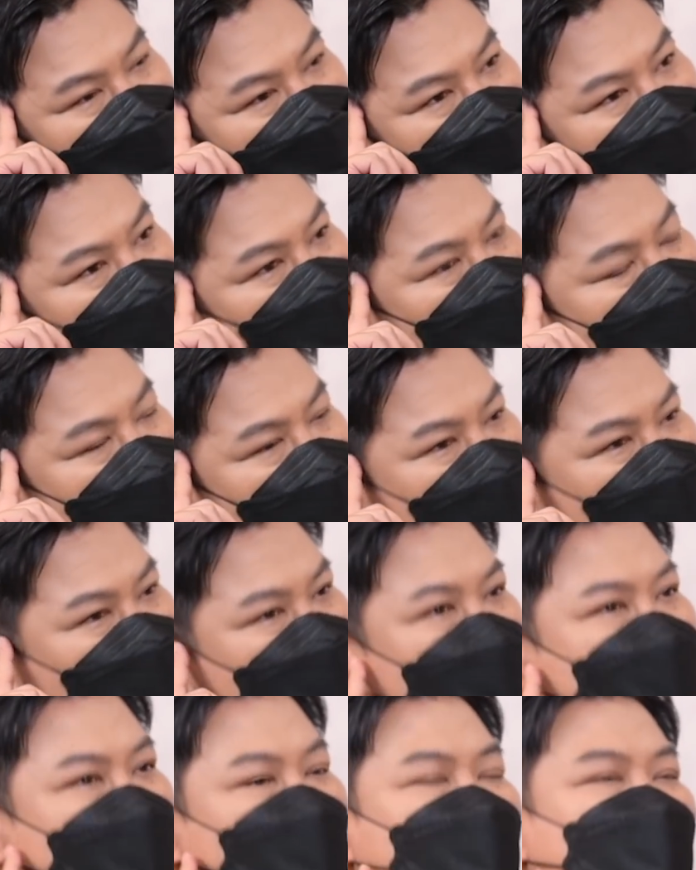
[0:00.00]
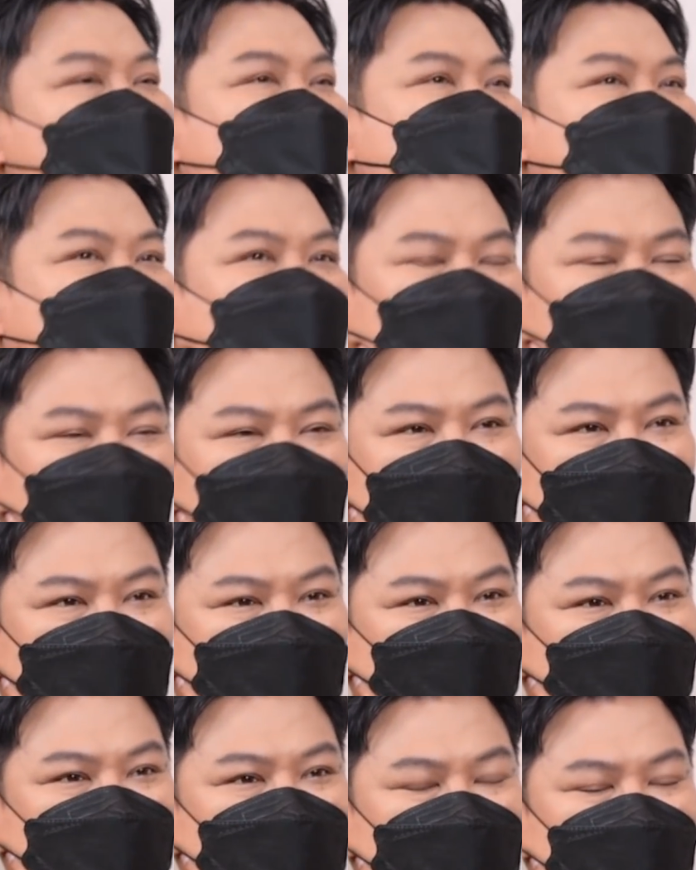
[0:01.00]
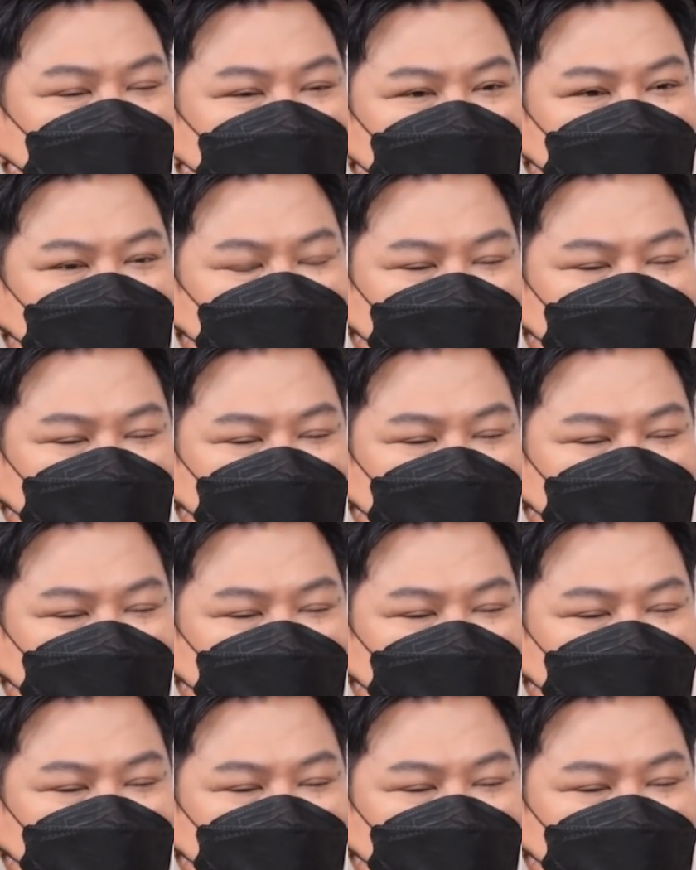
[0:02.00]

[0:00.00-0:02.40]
กลับมาอยู่ในจุดที่